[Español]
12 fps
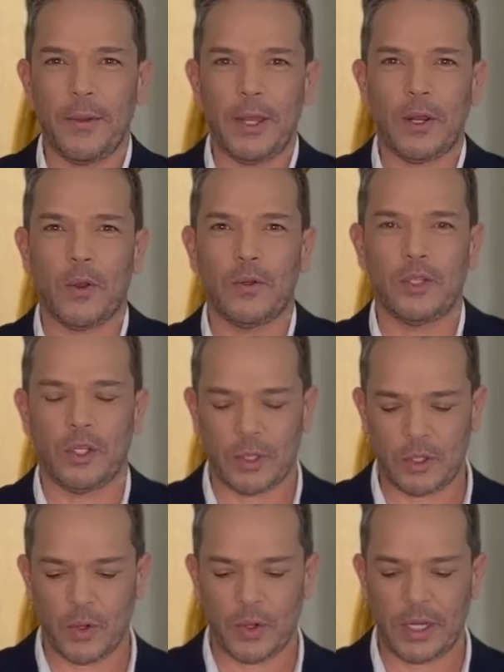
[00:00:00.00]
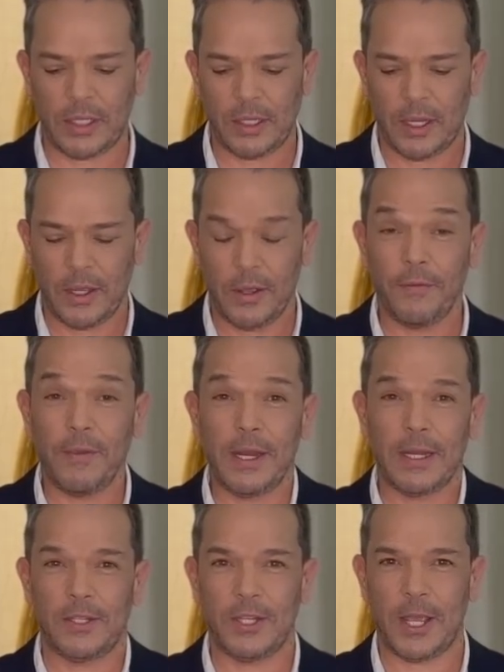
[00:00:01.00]
que ver con situaciones
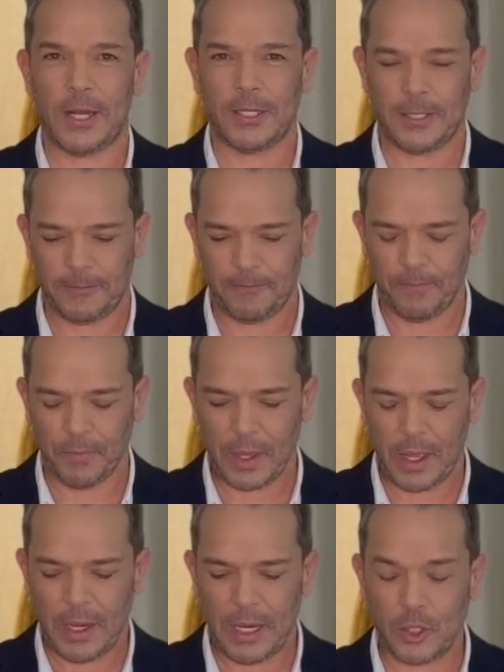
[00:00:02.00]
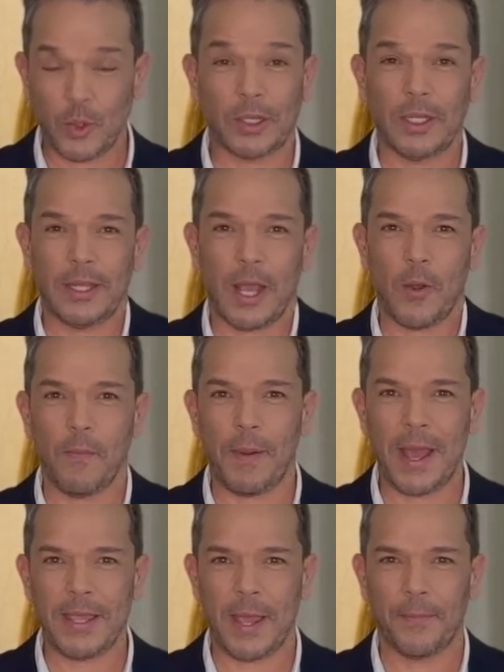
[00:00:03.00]
financieras. La suerte te
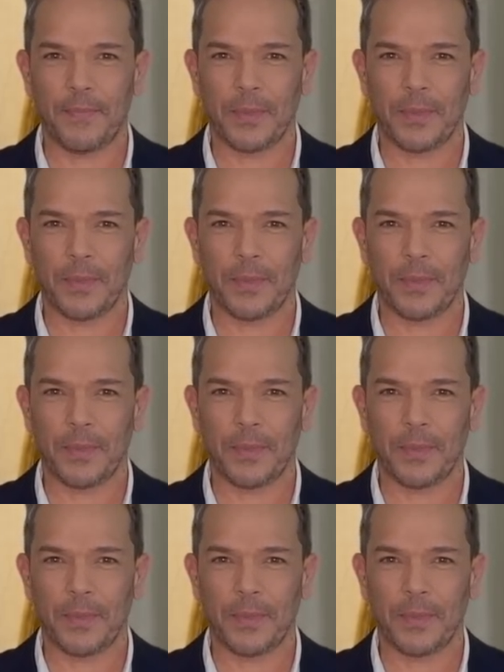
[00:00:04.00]
acompaña.